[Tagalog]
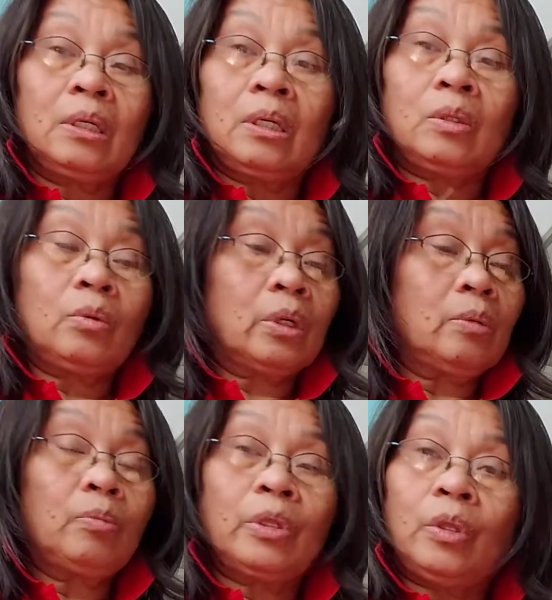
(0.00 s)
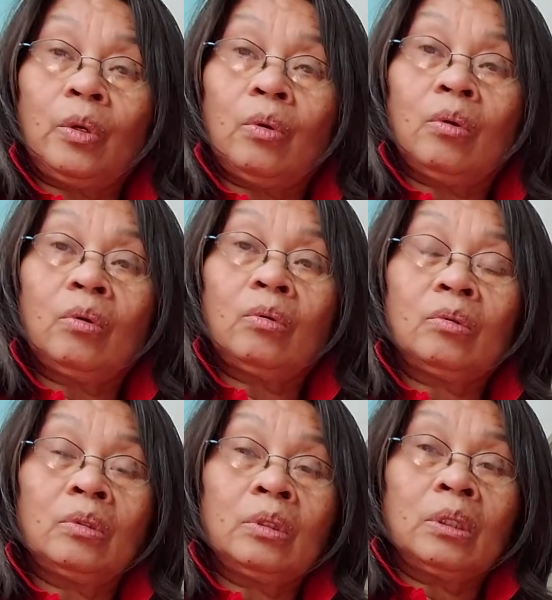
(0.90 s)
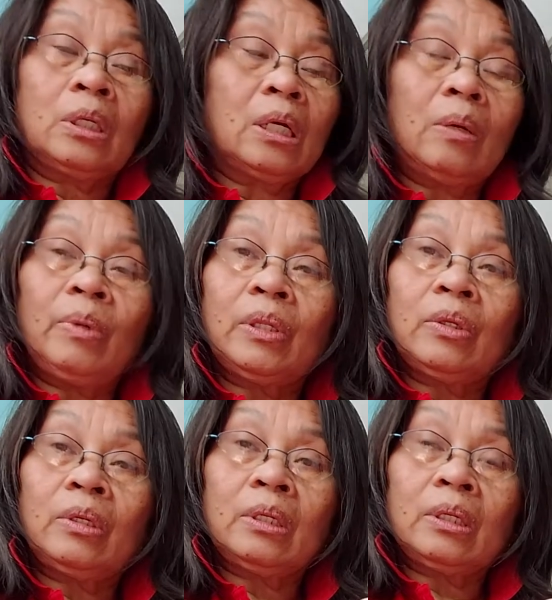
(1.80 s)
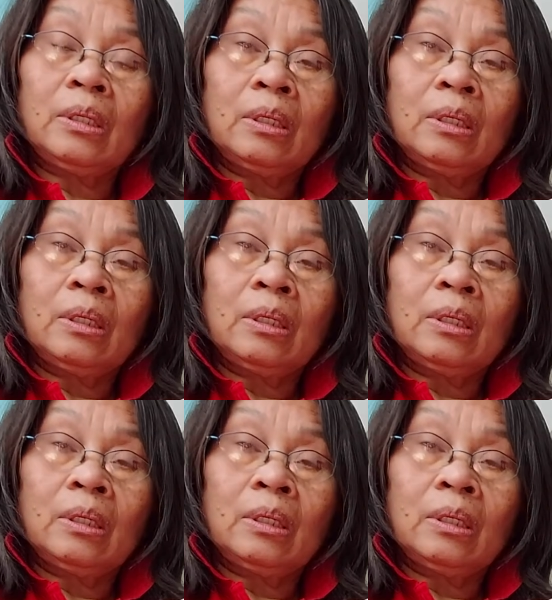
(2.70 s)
Ito ay pwede kong gagamitin